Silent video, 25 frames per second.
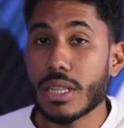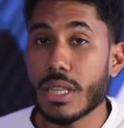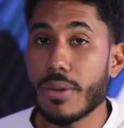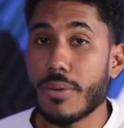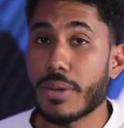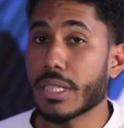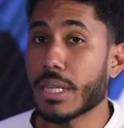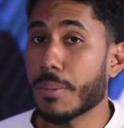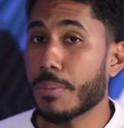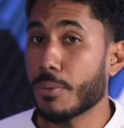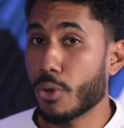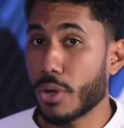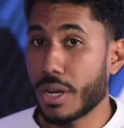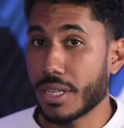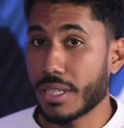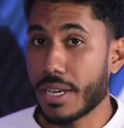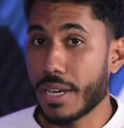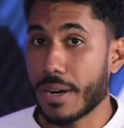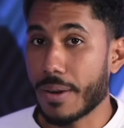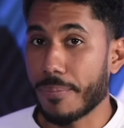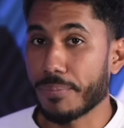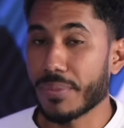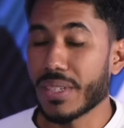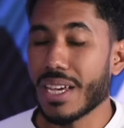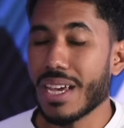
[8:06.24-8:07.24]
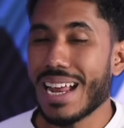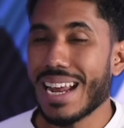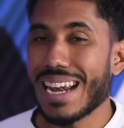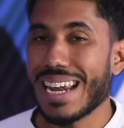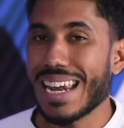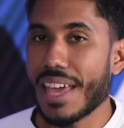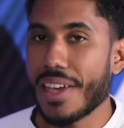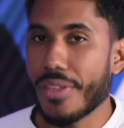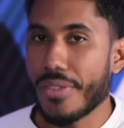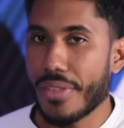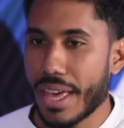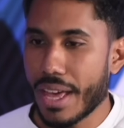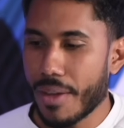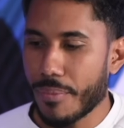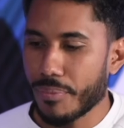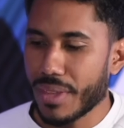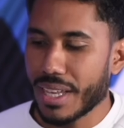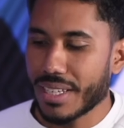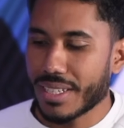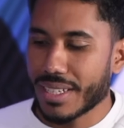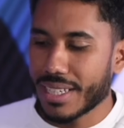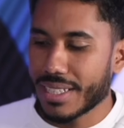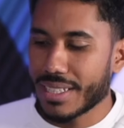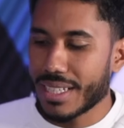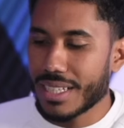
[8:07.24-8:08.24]
que te va a hacer progresar. La idea
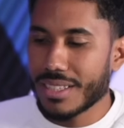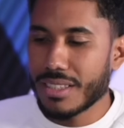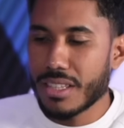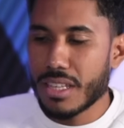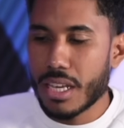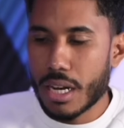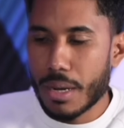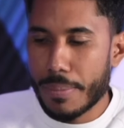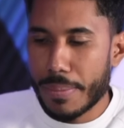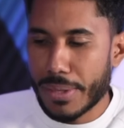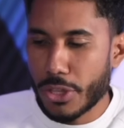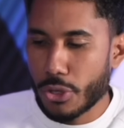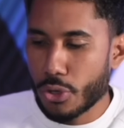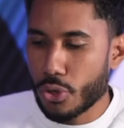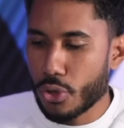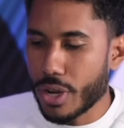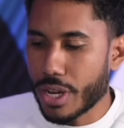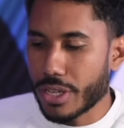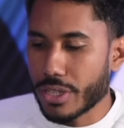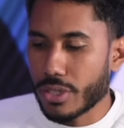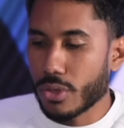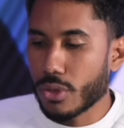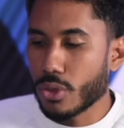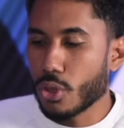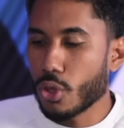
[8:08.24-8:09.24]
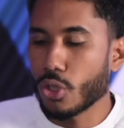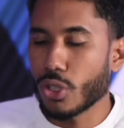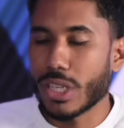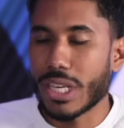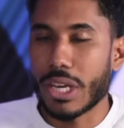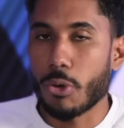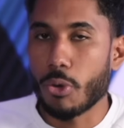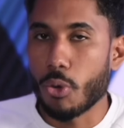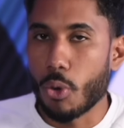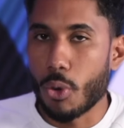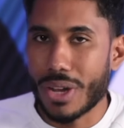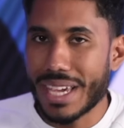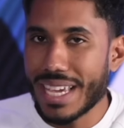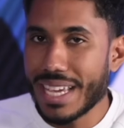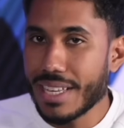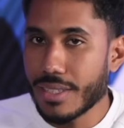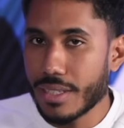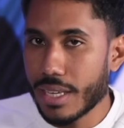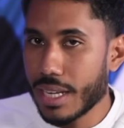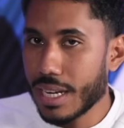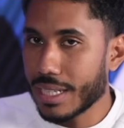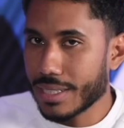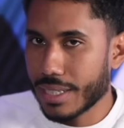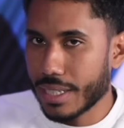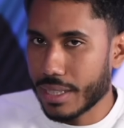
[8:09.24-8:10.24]
es que esas 10 repeticiones, 12 o
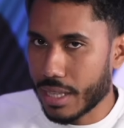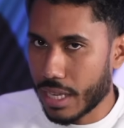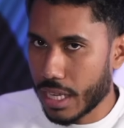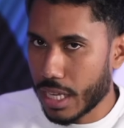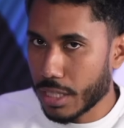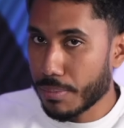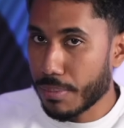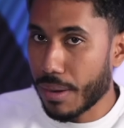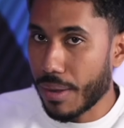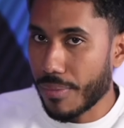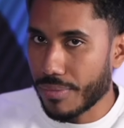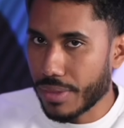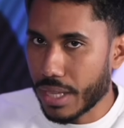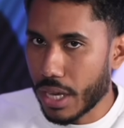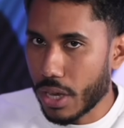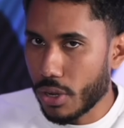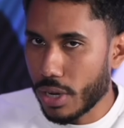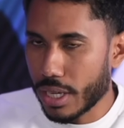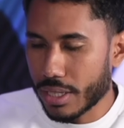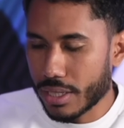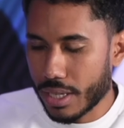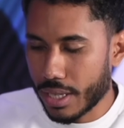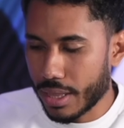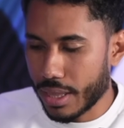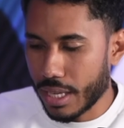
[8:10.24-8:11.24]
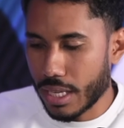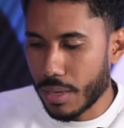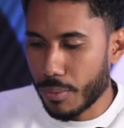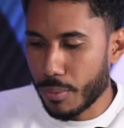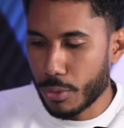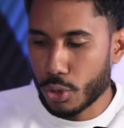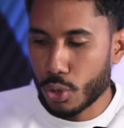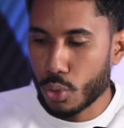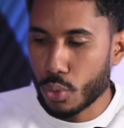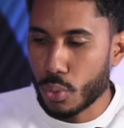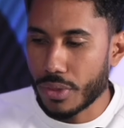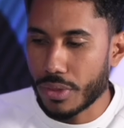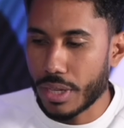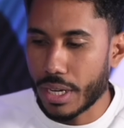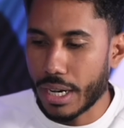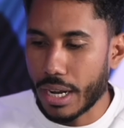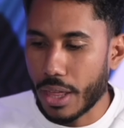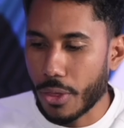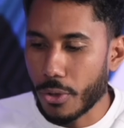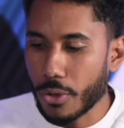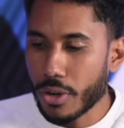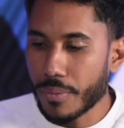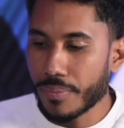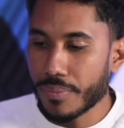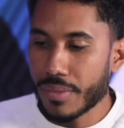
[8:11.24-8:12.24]
15, en las que te hayas planteado, en las que te haya puesto tu
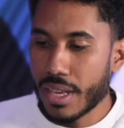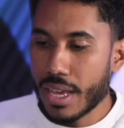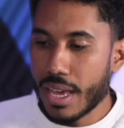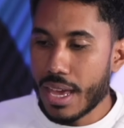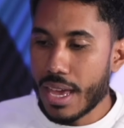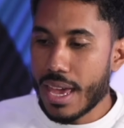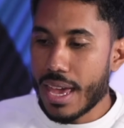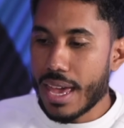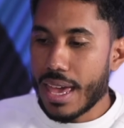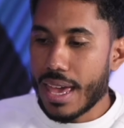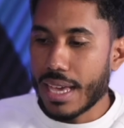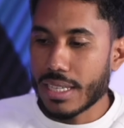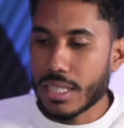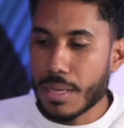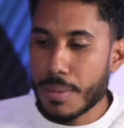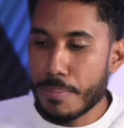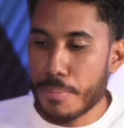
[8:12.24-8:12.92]
entrenador, es